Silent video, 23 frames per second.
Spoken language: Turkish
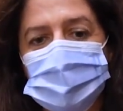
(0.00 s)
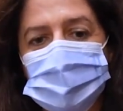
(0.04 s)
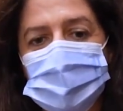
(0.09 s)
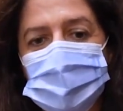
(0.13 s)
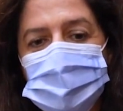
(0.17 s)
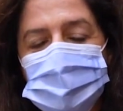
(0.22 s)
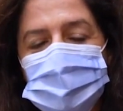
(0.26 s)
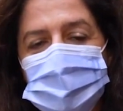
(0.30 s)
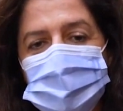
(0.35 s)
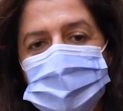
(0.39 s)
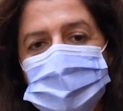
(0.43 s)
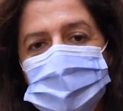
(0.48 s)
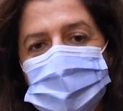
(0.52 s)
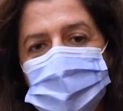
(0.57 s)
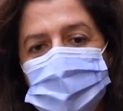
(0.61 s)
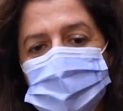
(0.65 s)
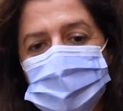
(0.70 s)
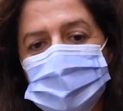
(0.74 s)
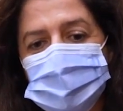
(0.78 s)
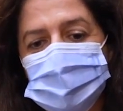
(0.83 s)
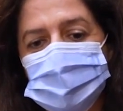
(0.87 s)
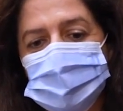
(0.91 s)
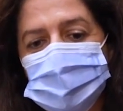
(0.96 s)

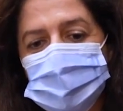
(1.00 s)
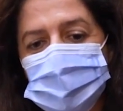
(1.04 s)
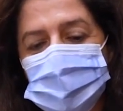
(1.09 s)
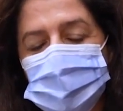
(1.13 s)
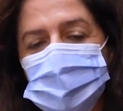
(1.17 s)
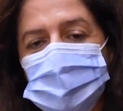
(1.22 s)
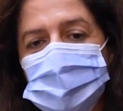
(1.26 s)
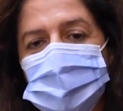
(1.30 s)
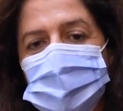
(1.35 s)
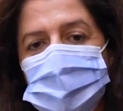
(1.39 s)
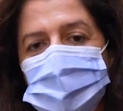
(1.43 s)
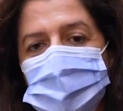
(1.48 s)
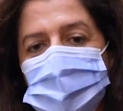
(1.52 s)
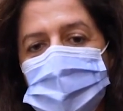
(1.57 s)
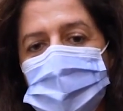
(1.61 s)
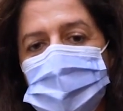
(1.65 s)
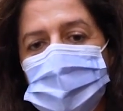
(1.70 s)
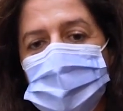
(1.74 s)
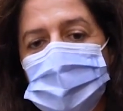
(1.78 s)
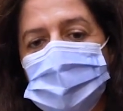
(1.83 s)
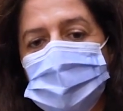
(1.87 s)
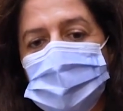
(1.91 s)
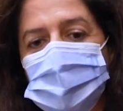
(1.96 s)
Gerçekten e, en önemli
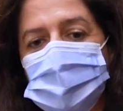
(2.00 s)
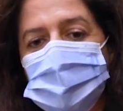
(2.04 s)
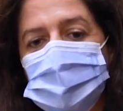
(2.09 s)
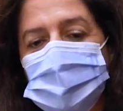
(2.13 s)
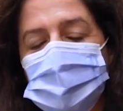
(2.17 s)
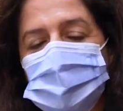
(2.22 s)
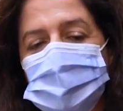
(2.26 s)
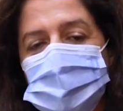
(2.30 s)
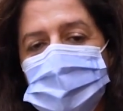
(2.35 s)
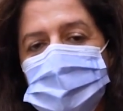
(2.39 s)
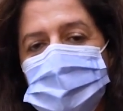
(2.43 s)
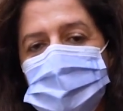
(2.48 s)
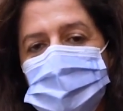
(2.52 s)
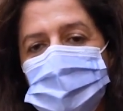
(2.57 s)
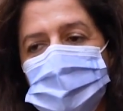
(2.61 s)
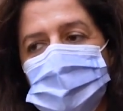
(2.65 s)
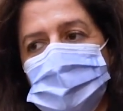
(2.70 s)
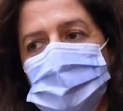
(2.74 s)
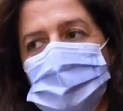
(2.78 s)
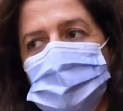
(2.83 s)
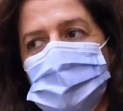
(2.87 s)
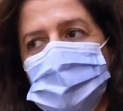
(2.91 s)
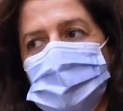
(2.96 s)
kavramlardan birisi
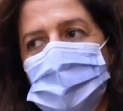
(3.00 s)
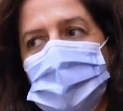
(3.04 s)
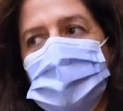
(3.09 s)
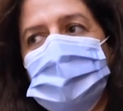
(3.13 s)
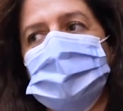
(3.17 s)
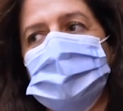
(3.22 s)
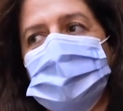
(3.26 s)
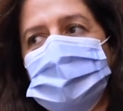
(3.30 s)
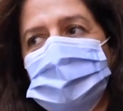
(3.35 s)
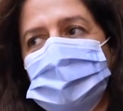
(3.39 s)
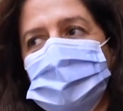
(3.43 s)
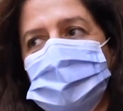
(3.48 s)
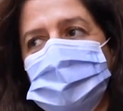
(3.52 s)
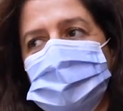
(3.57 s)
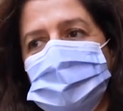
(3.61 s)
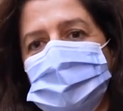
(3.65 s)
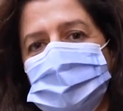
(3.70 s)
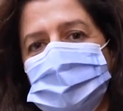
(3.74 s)
bu empati.